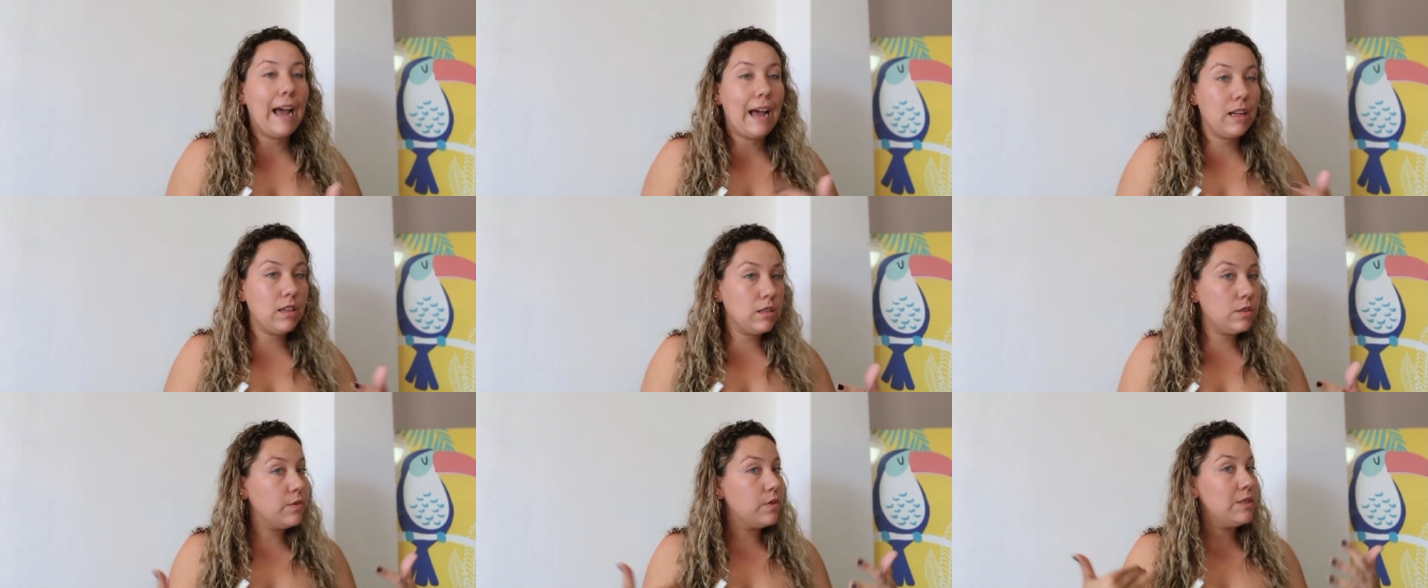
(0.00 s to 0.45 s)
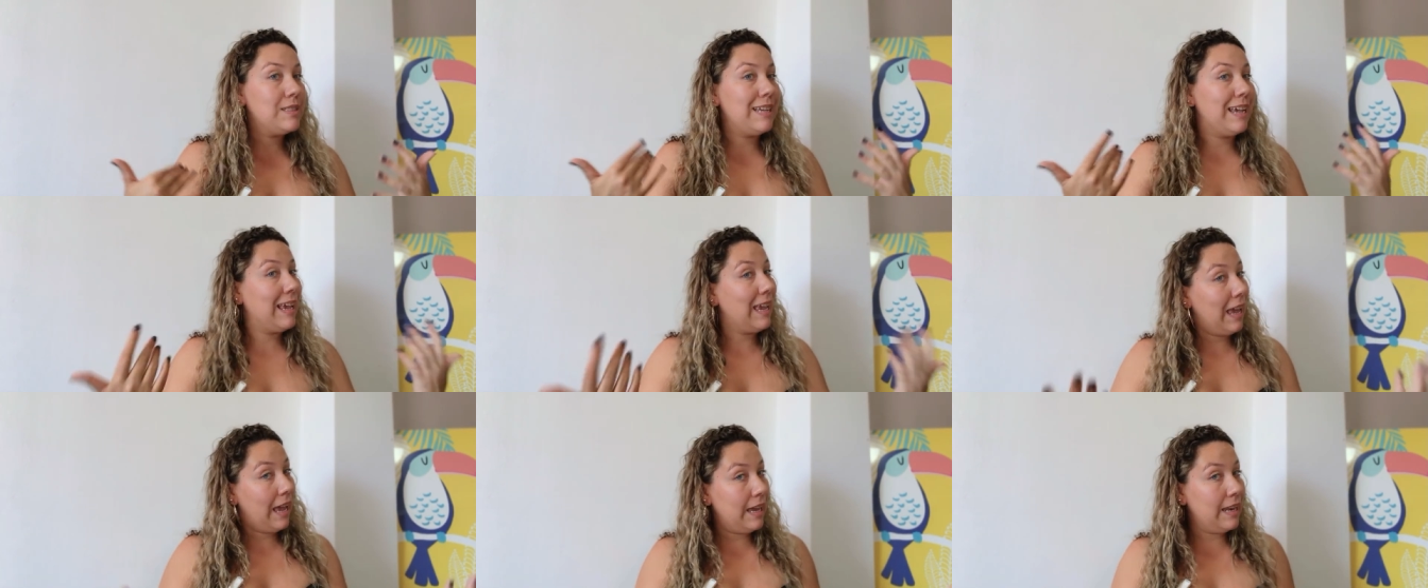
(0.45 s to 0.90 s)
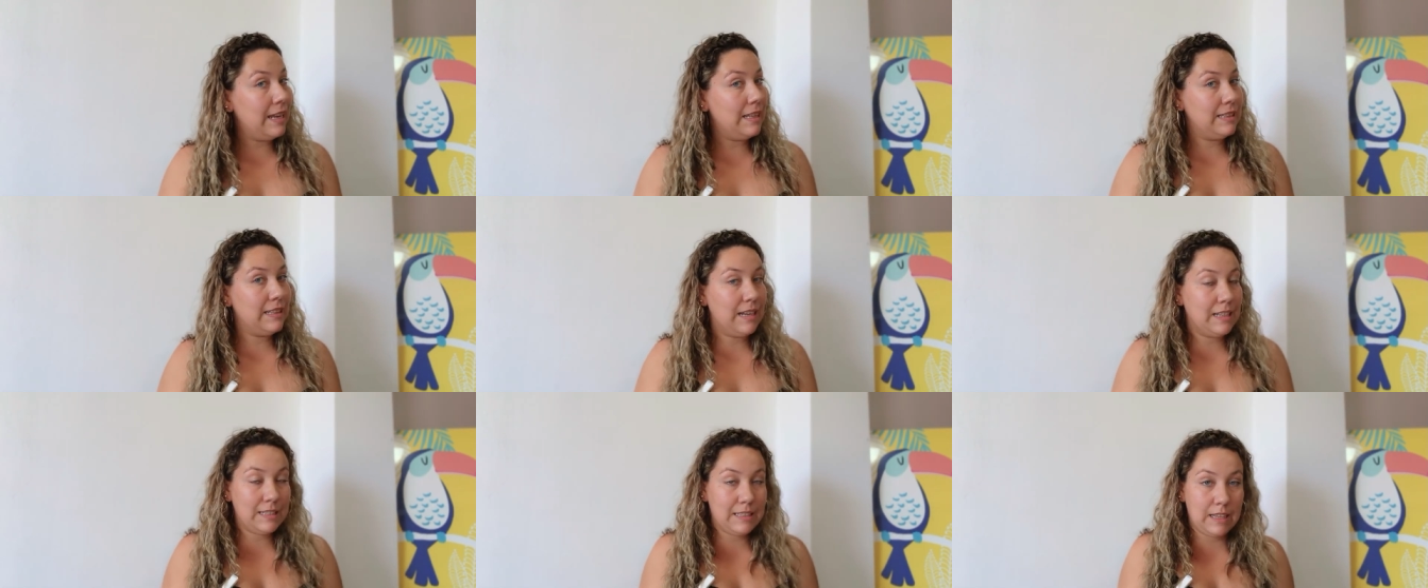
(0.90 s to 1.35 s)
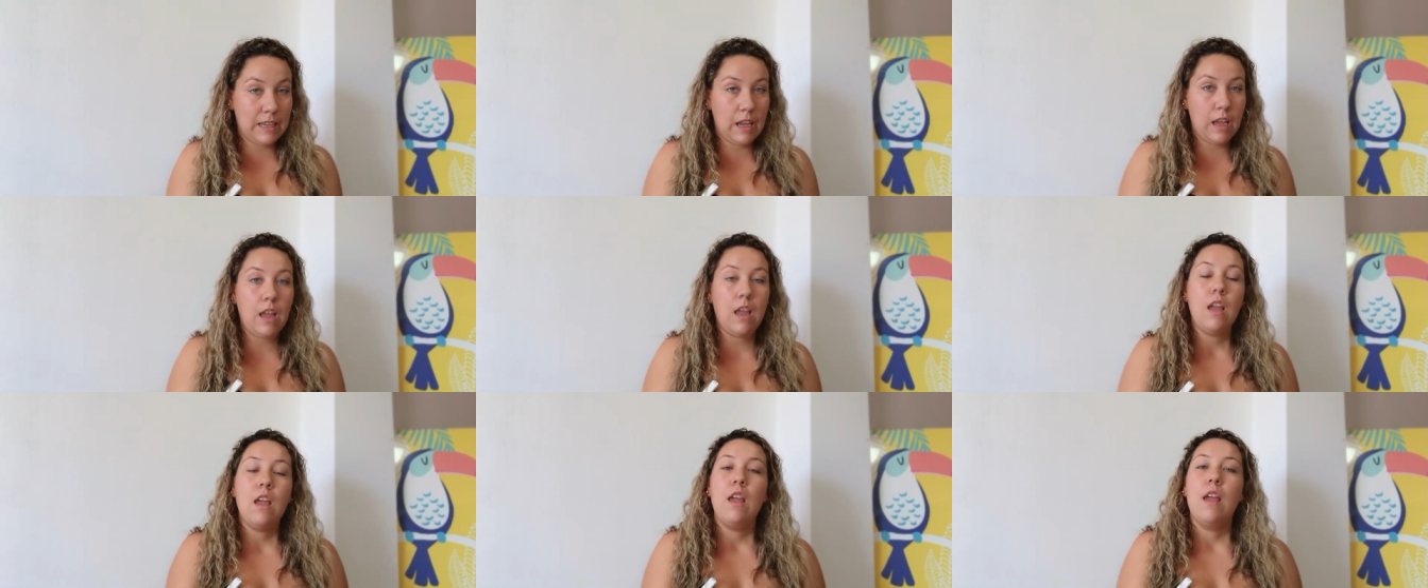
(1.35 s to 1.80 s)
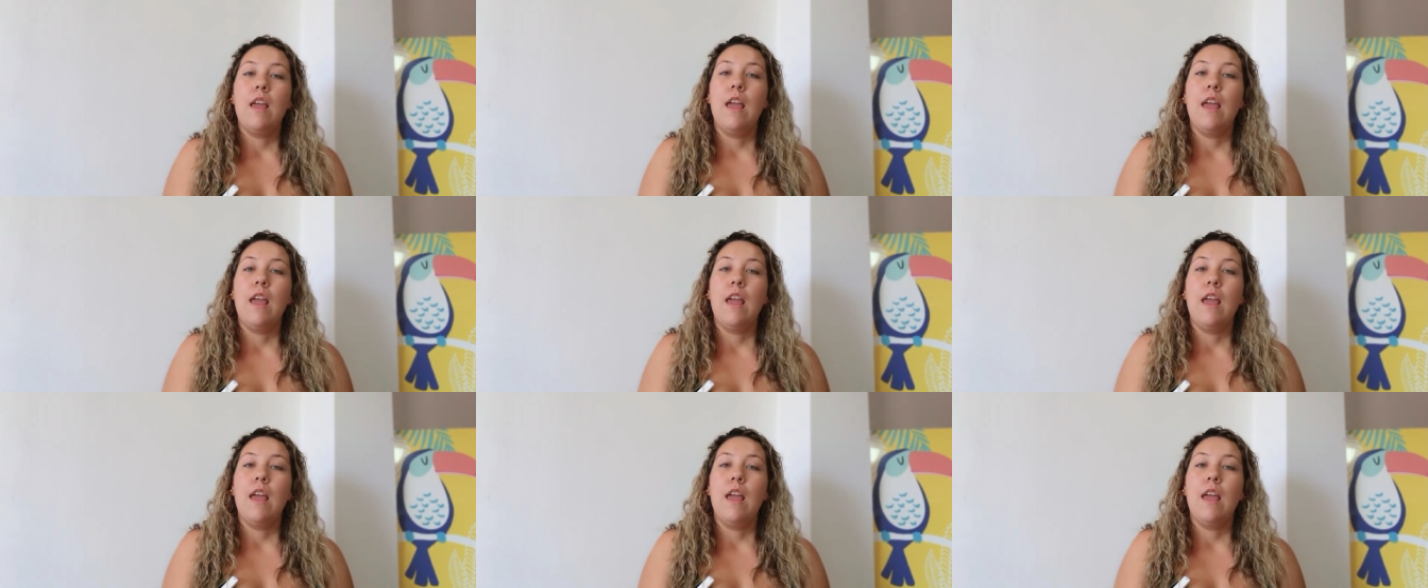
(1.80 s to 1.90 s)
caso você queira trazer,